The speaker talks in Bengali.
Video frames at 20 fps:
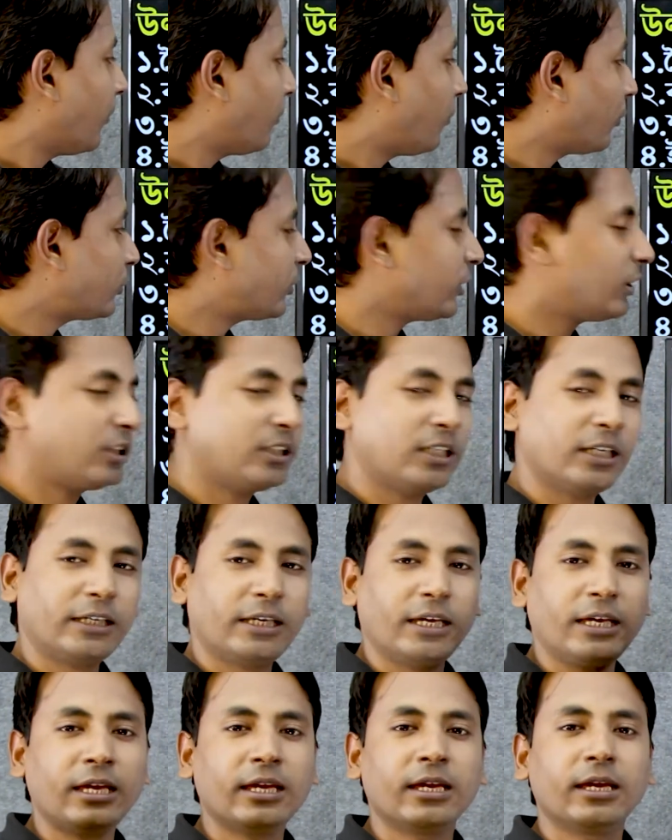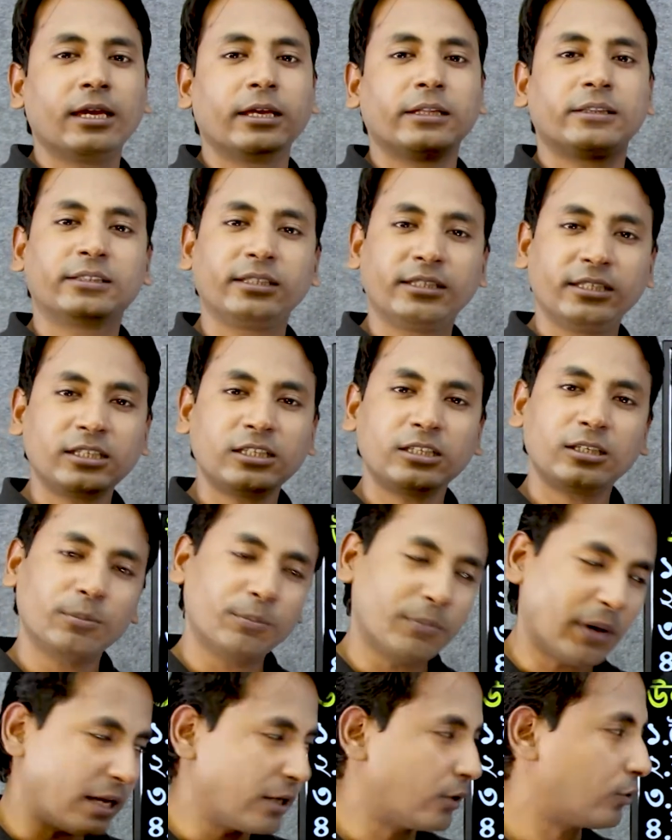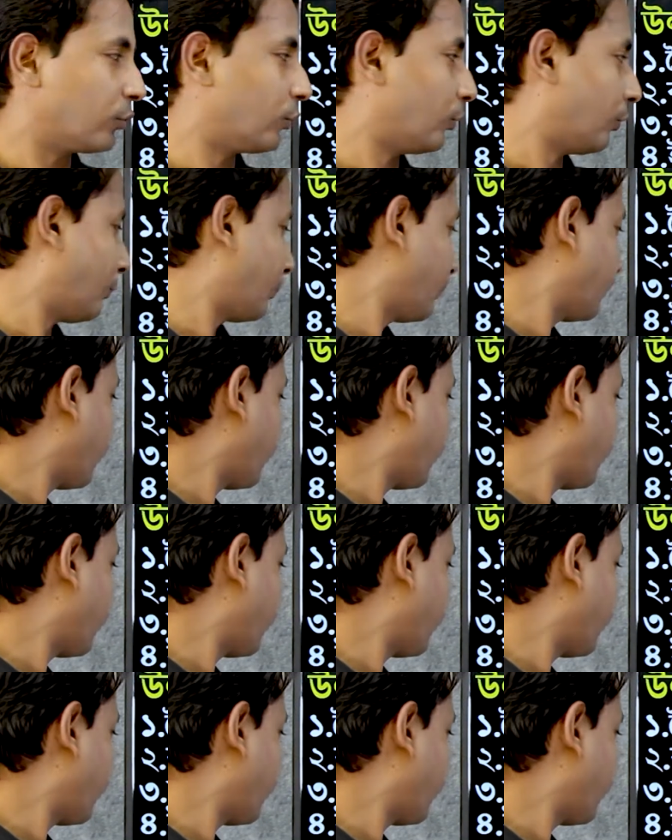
পঁচিশ থেকে তিরিশ মাইক্রোন